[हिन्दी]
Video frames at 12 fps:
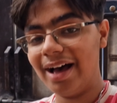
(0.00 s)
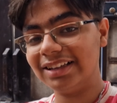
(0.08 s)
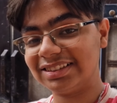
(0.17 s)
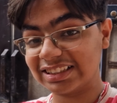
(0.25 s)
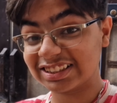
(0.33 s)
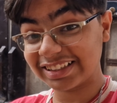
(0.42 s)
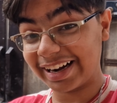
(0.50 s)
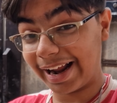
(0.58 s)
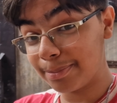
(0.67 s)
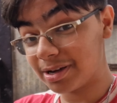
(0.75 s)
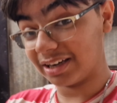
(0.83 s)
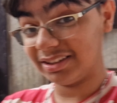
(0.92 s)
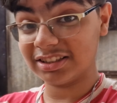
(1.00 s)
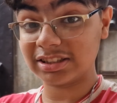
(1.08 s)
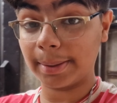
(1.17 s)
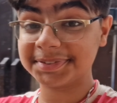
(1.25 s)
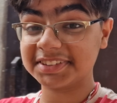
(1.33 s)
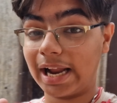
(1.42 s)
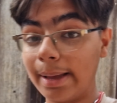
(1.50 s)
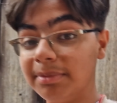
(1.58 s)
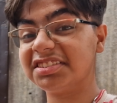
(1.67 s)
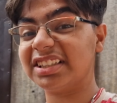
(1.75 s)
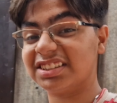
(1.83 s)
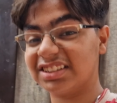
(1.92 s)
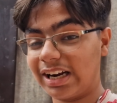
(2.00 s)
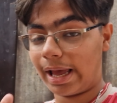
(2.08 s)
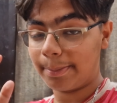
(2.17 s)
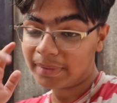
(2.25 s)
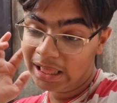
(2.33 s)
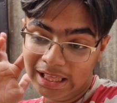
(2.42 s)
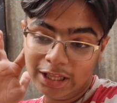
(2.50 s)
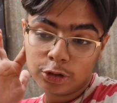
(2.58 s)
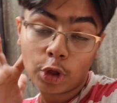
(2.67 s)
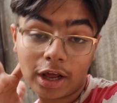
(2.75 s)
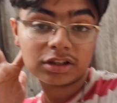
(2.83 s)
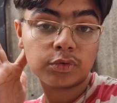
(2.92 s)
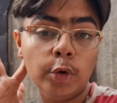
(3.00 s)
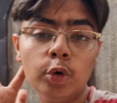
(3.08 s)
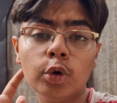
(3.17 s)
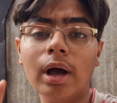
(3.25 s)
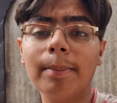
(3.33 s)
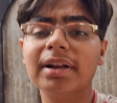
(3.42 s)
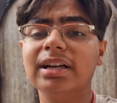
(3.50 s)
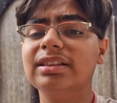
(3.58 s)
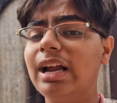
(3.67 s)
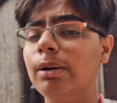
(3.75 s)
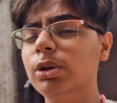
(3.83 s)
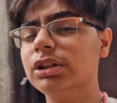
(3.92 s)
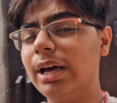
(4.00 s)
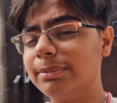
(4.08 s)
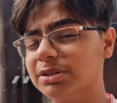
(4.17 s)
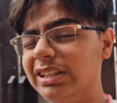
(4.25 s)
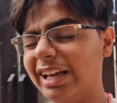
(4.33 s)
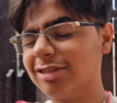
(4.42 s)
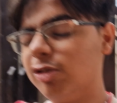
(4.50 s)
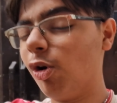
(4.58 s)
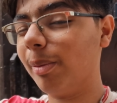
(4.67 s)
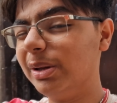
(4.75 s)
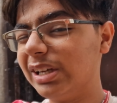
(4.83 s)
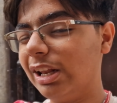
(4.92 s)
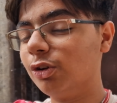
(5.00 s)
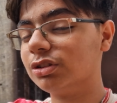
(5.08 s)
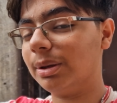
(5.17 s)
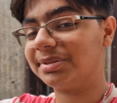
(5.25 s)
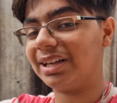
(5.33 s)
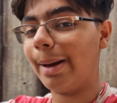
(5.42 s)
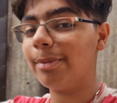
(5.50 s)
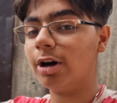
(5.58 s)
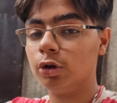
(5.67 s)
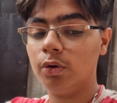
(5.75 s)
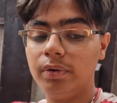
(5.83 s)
हाँ, तो नहीं सब्सक्राइब तो यार इस वीडियो को यहाँ पर करते हैं मिलते हैं आपसे नेक्स्ट ब्लॉग में चैनल को सब्सक्राइब कर दो